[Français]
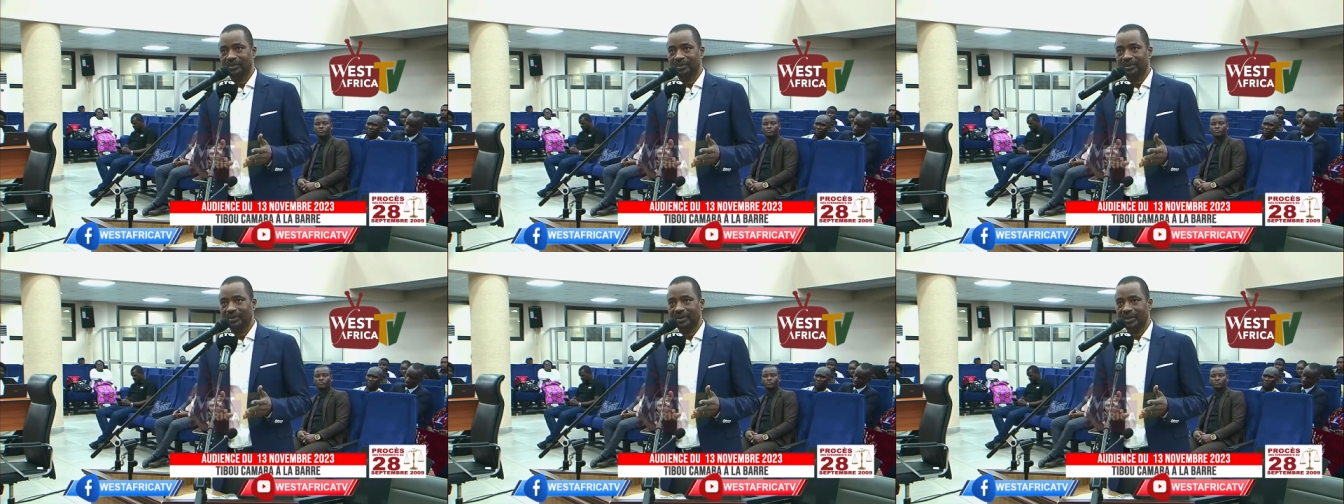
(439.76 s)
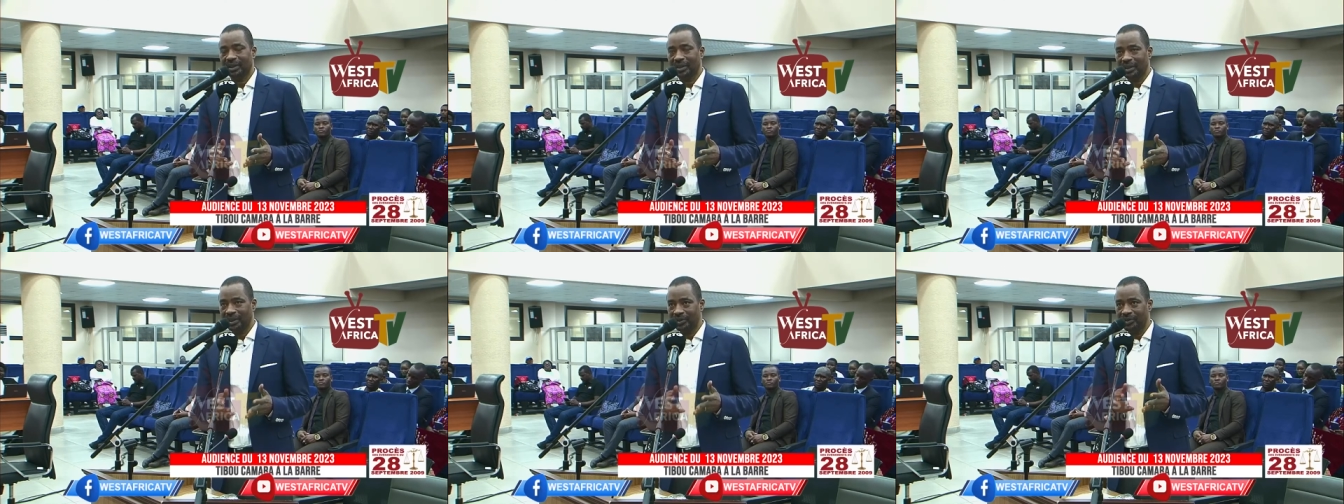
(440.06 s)

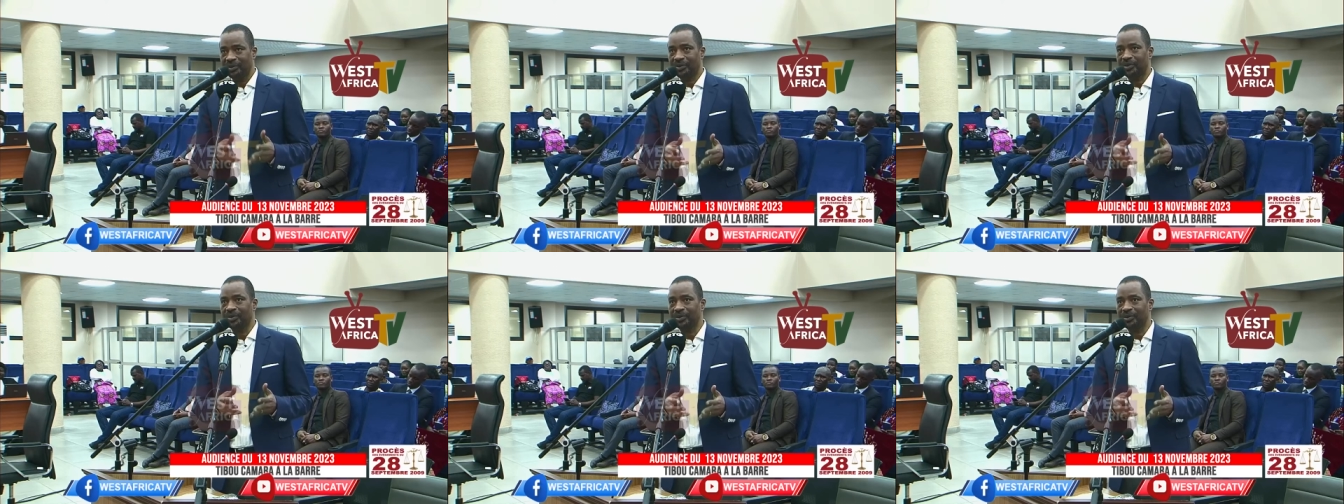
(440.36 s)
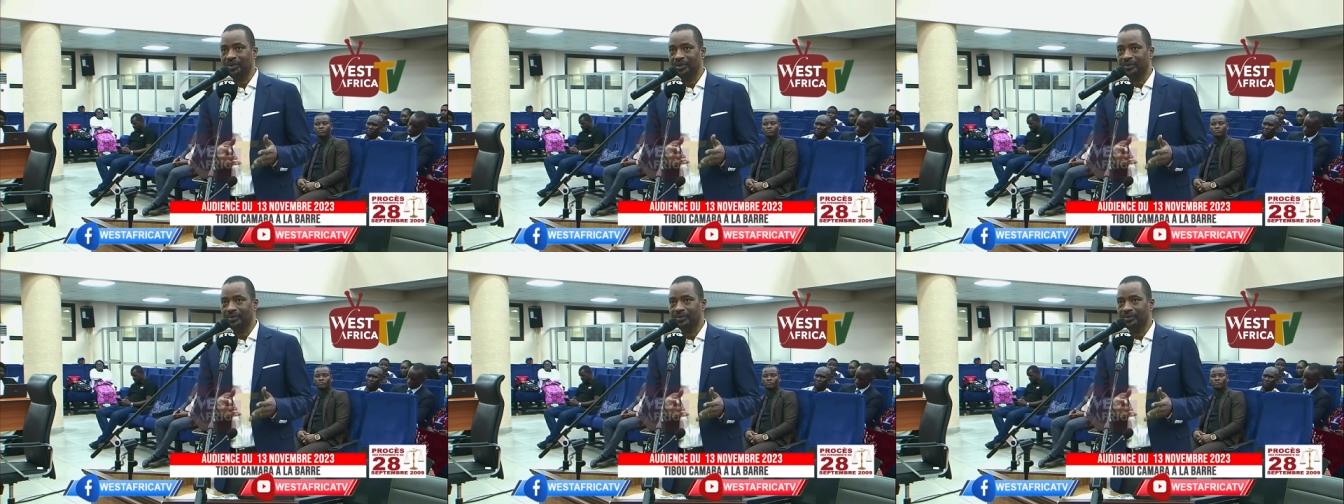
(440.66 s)
à la
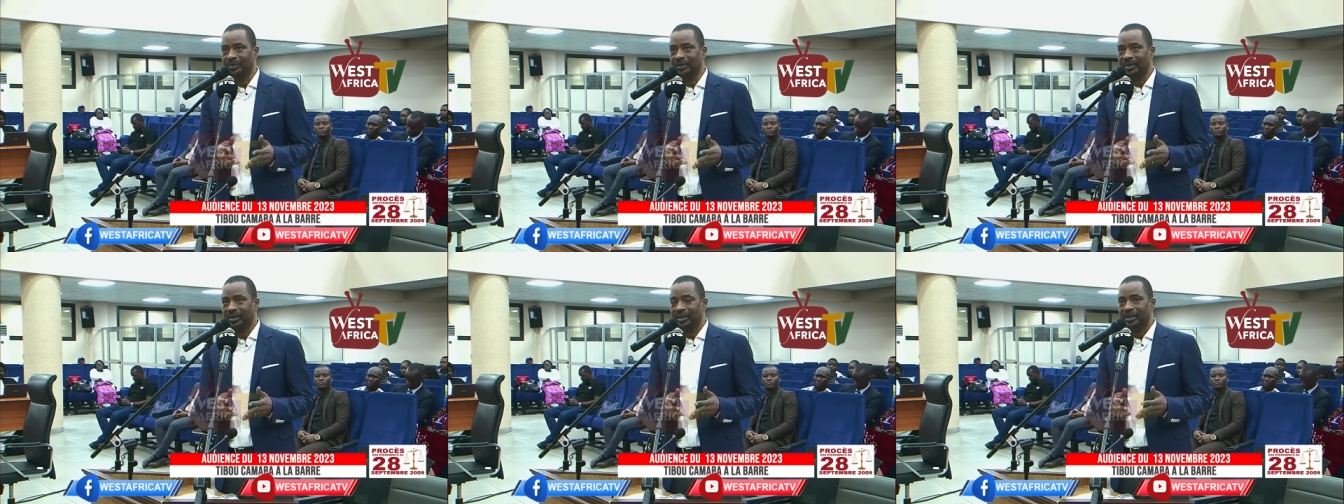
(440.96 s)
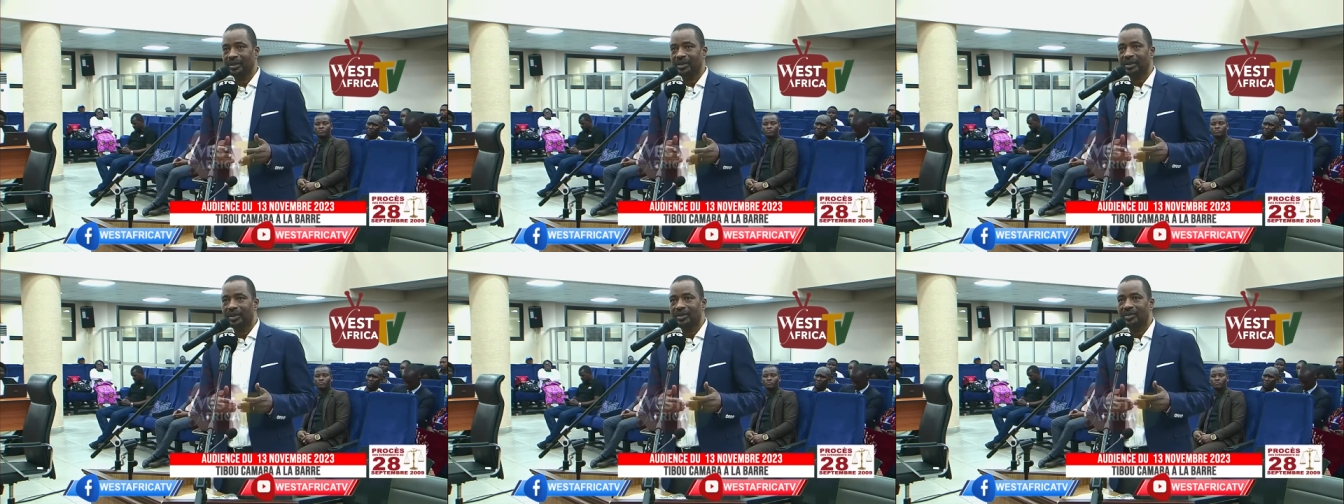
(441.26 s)
discussion
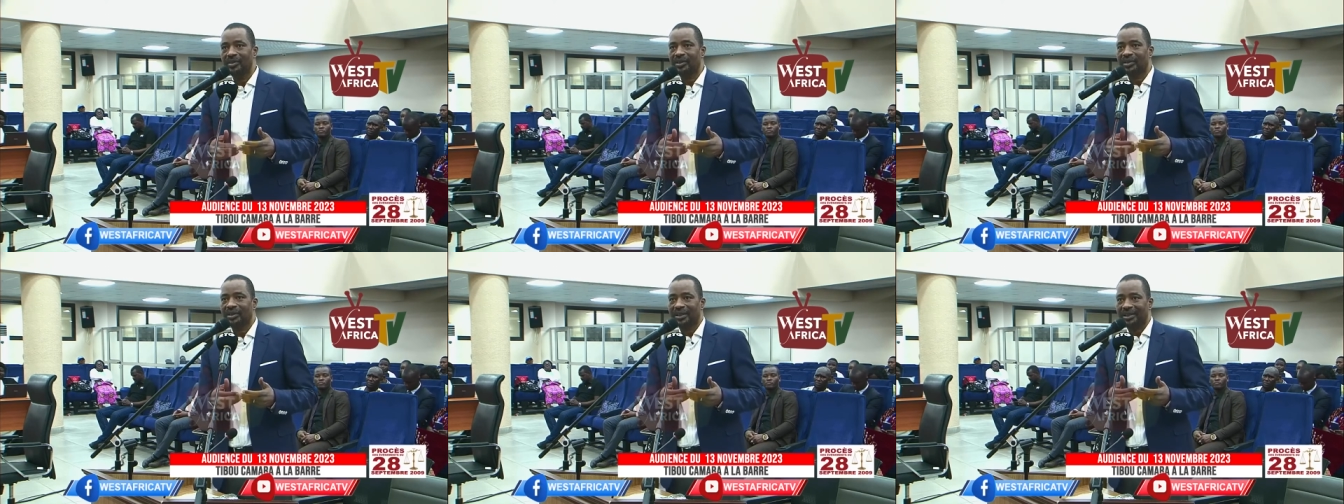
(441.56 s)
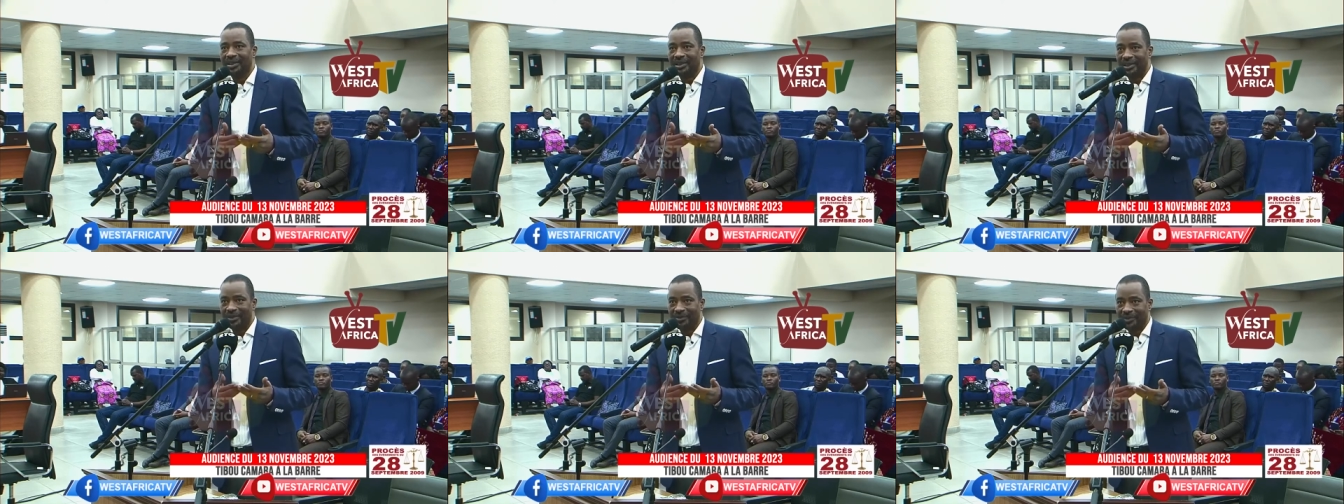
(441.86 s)
qui ne
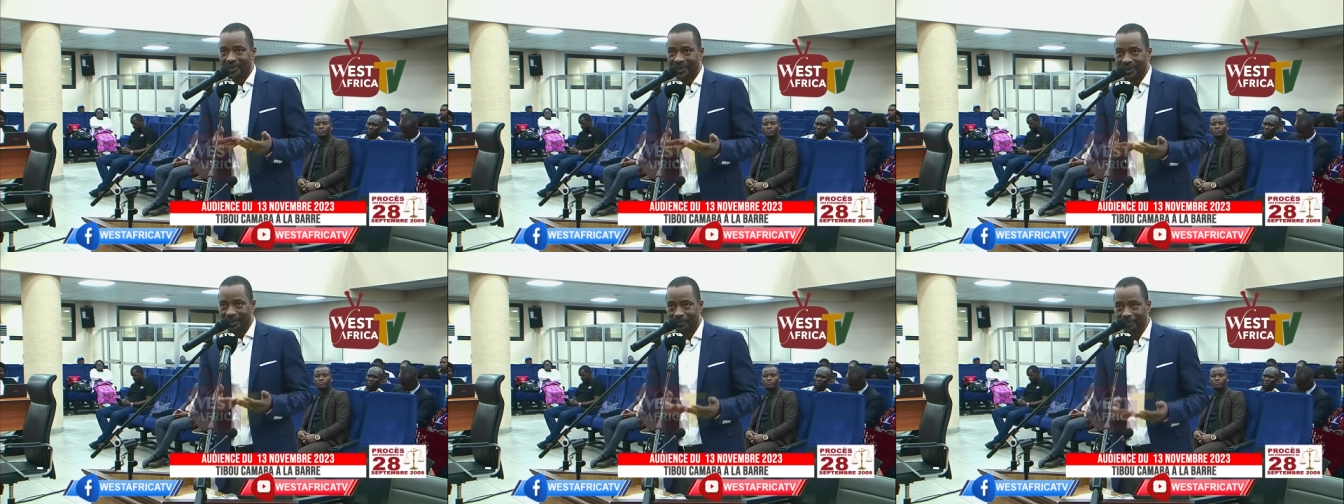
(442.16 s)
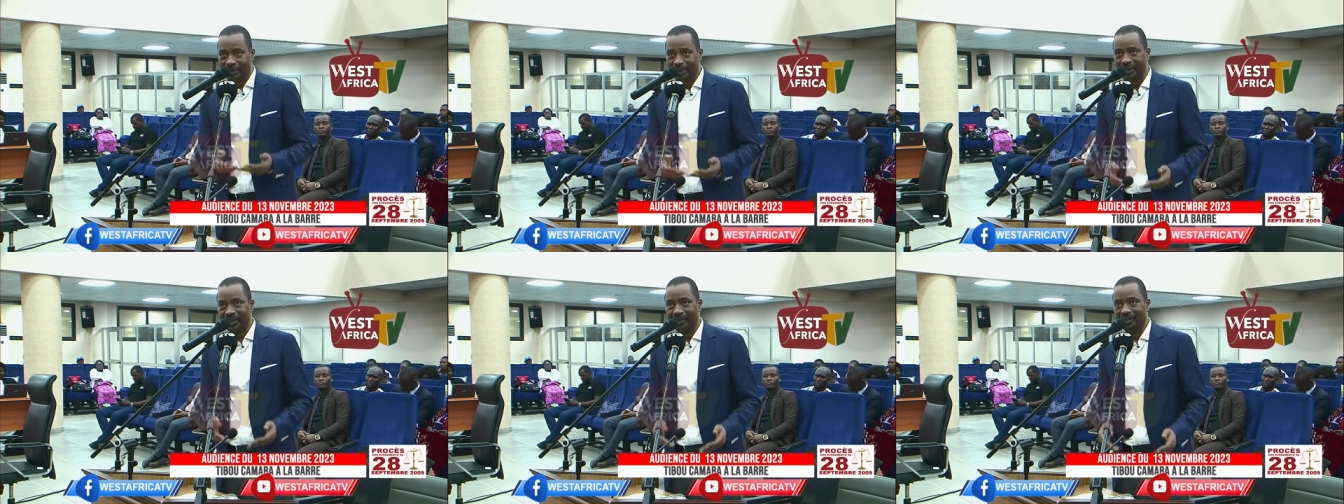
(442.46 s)
satisfaisait
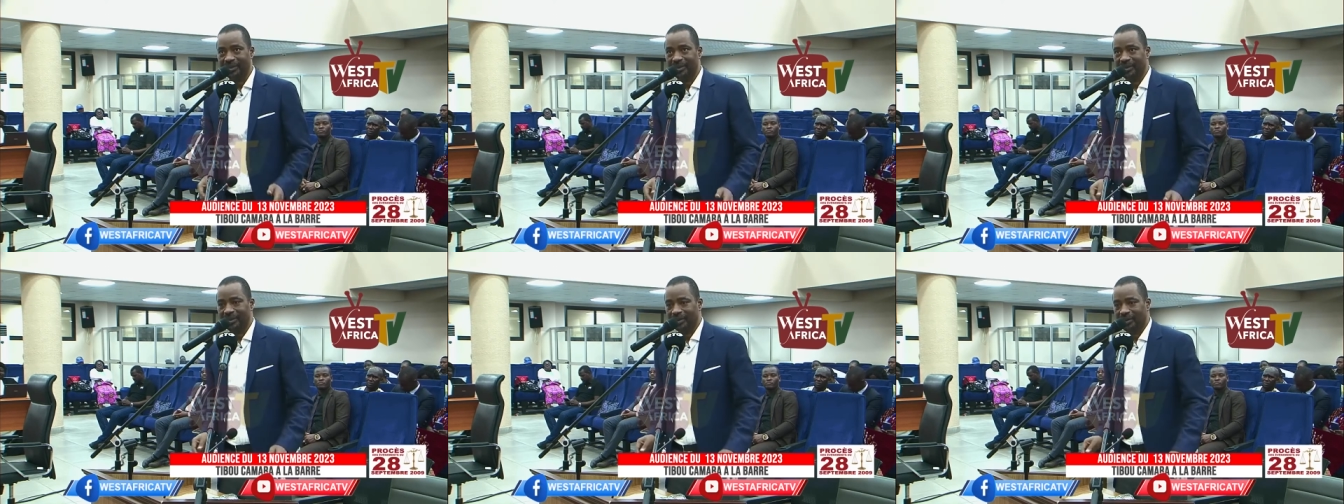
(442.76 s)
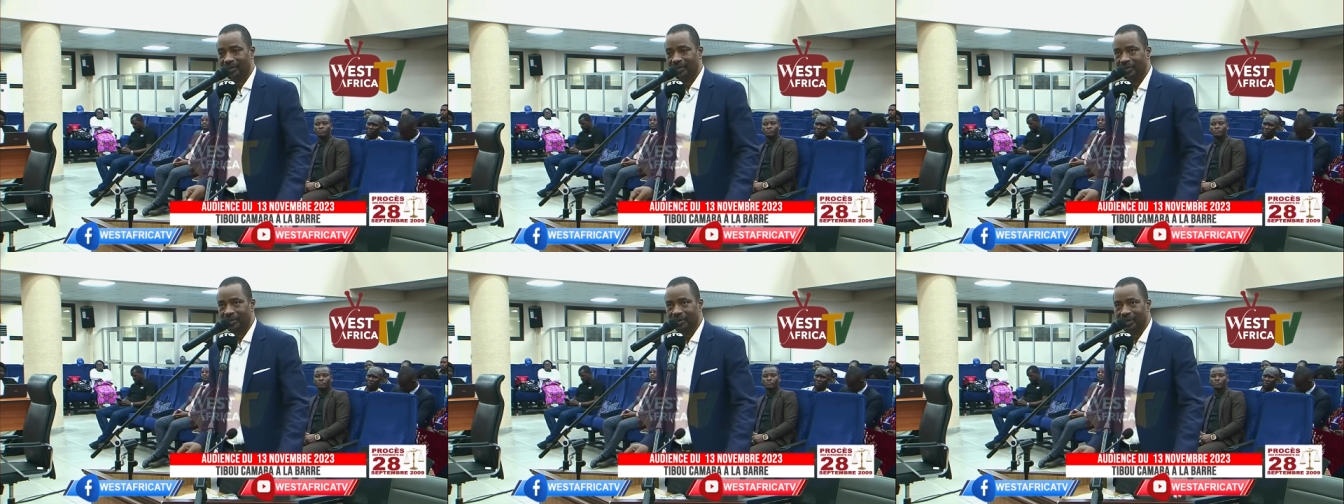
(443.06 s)
pas
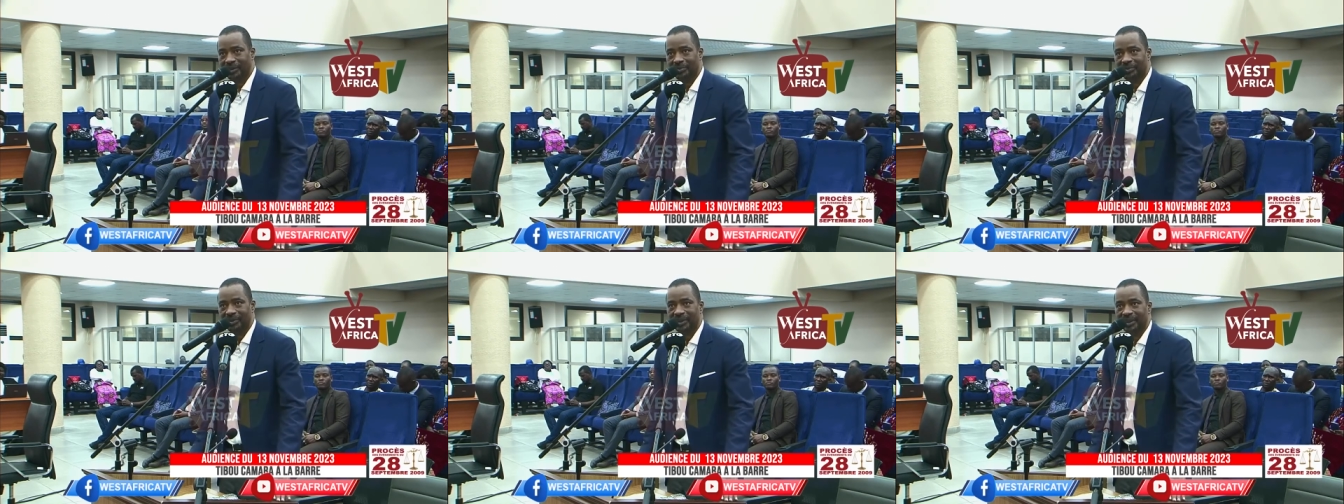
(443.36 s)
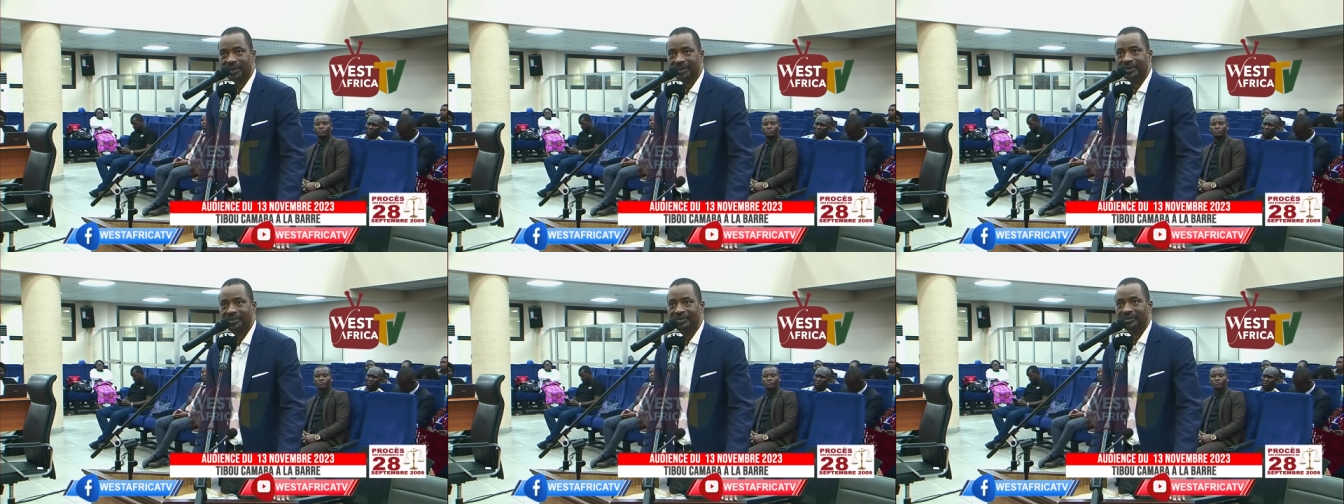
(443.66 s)
le
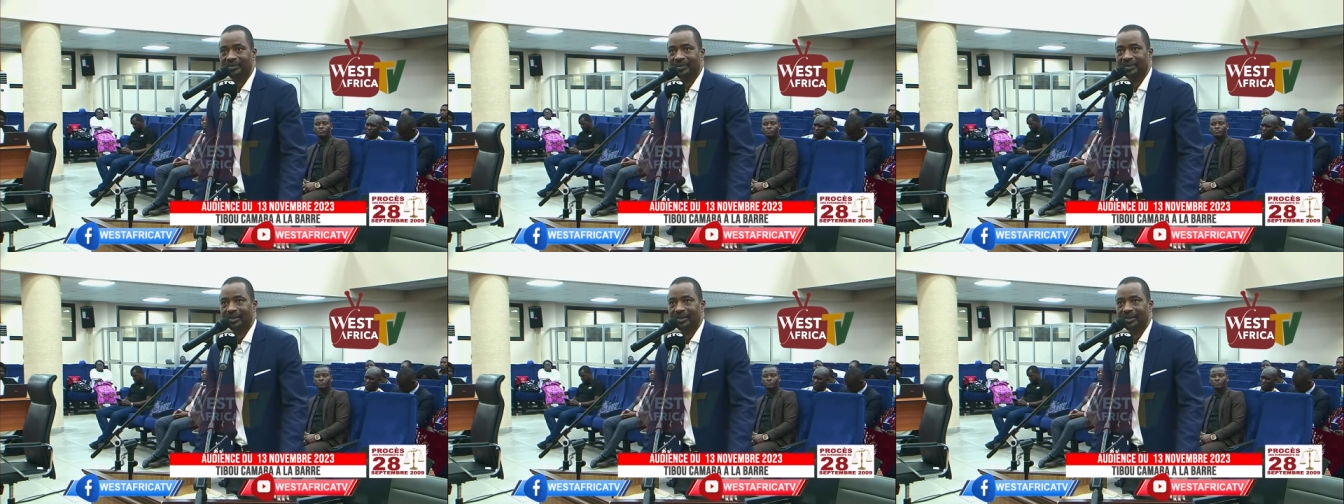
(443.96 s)
capitaine,